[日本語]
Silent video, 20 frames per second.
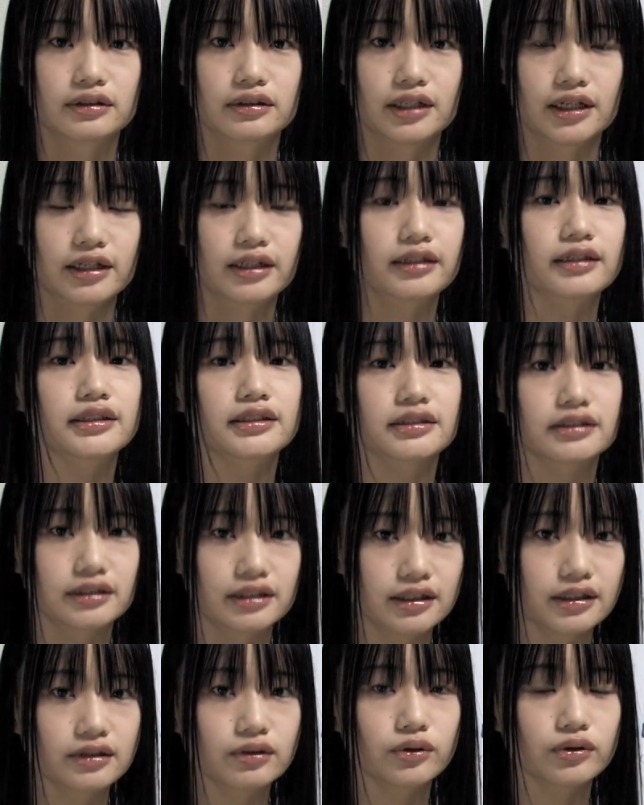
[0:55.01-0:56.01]
ないんです
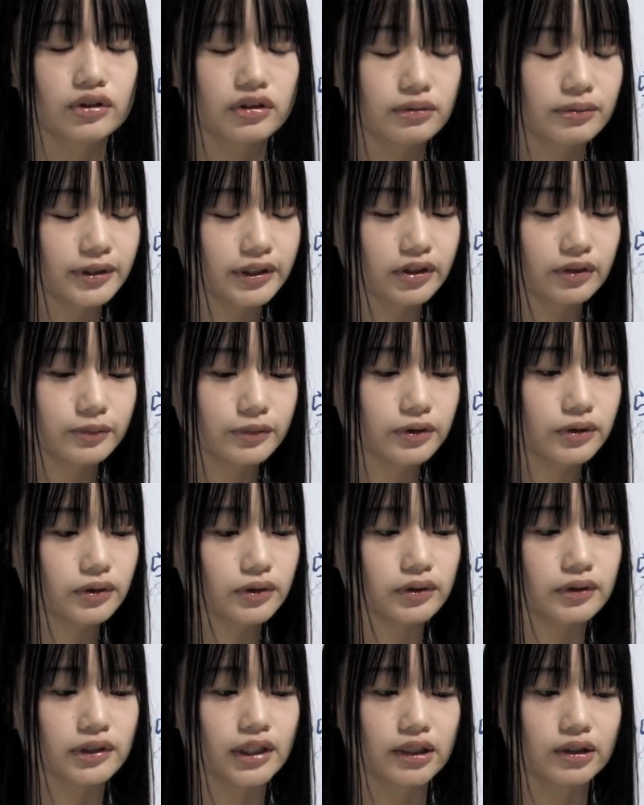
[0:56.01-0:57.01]
ね言葉の暴
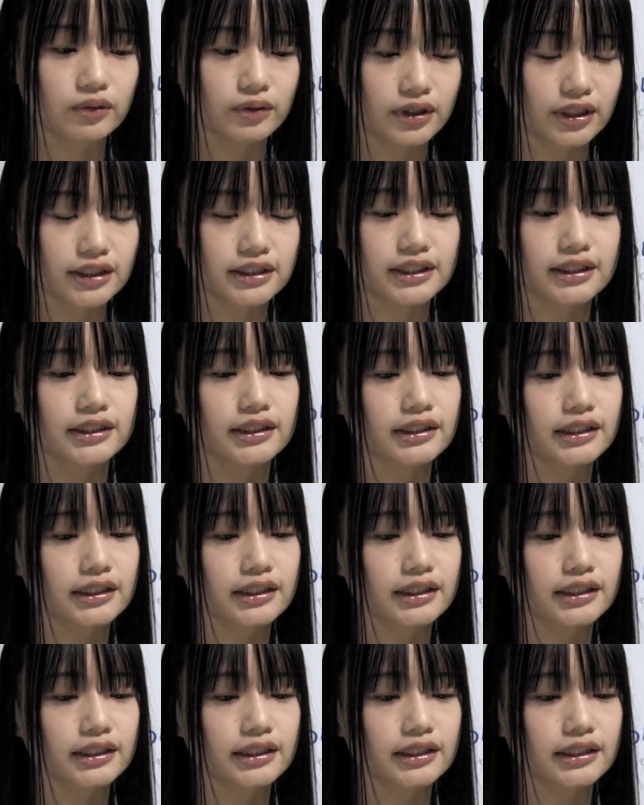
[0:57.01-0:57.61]
力だとか性